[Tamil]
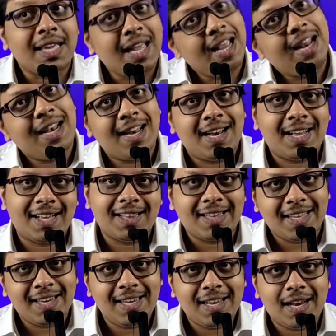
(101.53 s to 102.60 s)
ஏன்னு எனக்கு
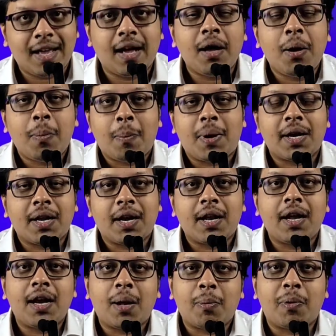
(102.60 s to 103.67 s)
தெரியலை பட்
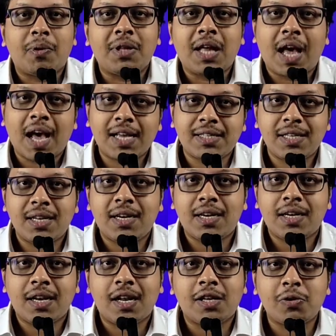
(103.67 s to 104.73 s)
ஆனால் நம்ம வந்து
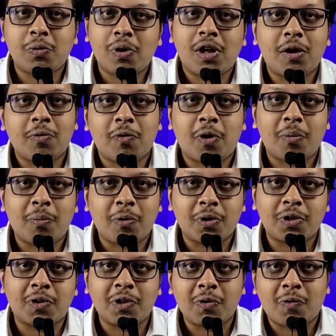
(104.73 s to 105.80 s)
ஆக்சிடென்டலாக சூலாங் ஃபார்ம்
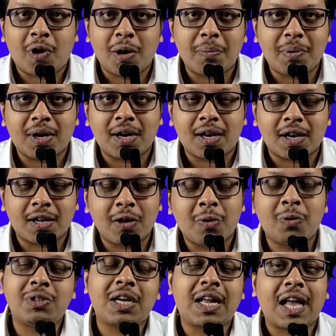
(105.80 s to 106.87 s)
போகிறதுக்கு வந்து வாய்ப்புகள் இருக்குது
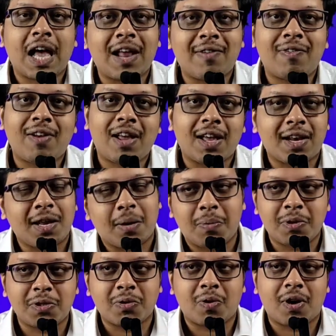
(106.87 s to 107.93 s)
கொஞ்சம் கேர்ஃபுல்லாக இரு
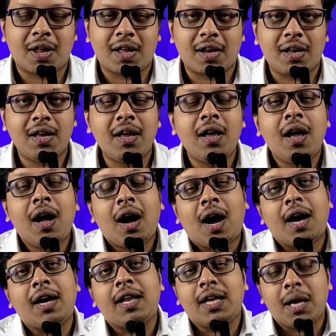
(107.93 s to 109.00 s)
அப்படின்னு சொல்கிறாரு
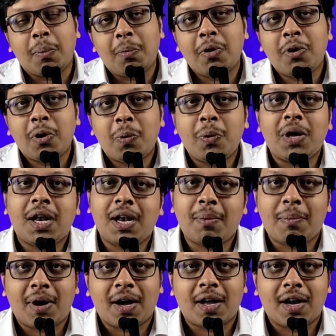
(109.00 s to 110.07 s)
அண்ட் எமோட்டோவும் என்ன
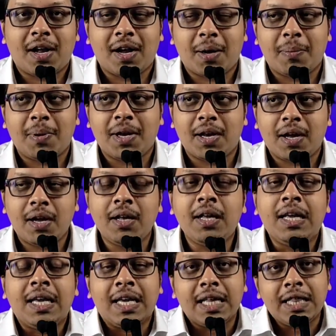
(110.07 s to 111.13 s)
பார்க்குறாங்க அப்படின்னா
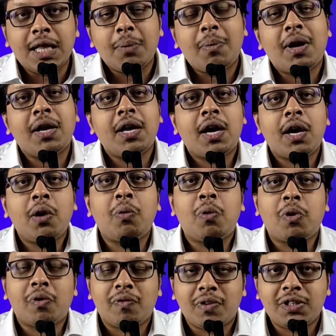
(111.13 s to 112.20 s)
இந்த மாதிரியான
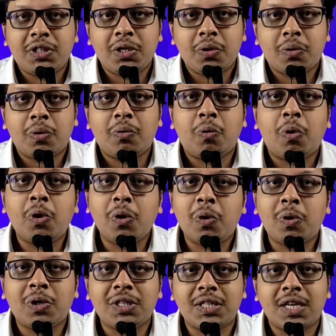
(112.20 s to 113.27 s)
ஒரு விஷயம்
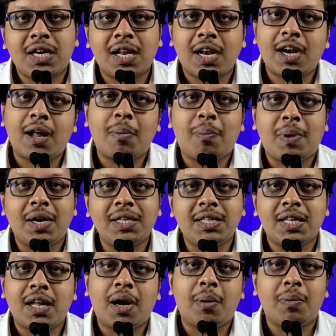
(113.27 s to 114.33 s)
ஓடனோட ஜேர்னலை நான்
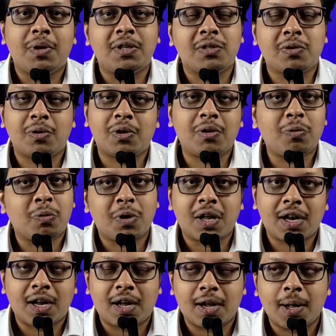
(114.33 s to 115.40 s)
படித்ததா அப்படின்னு சொல்லிட்டு
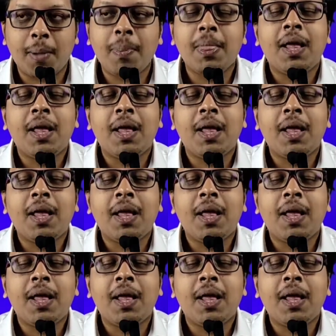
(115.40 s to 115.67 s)
உணர்கிறாங்க